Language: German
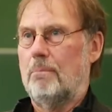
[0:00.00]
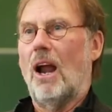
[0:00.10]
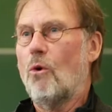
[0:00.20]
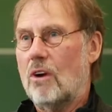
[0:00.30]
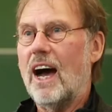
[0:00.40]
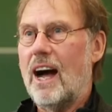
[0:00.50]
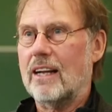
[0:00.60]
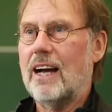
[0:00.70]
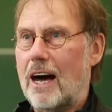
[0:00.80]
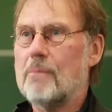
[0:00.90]

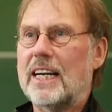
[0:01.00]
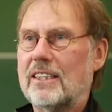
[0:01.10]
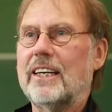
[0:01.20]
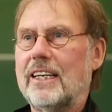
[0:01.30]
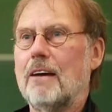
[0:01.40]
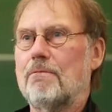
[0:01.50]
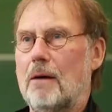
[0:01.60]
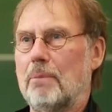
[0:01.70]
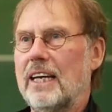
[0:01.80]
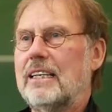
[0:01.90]
Blaukragenarbeitern in der
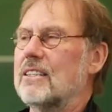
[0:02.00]
Fabrik.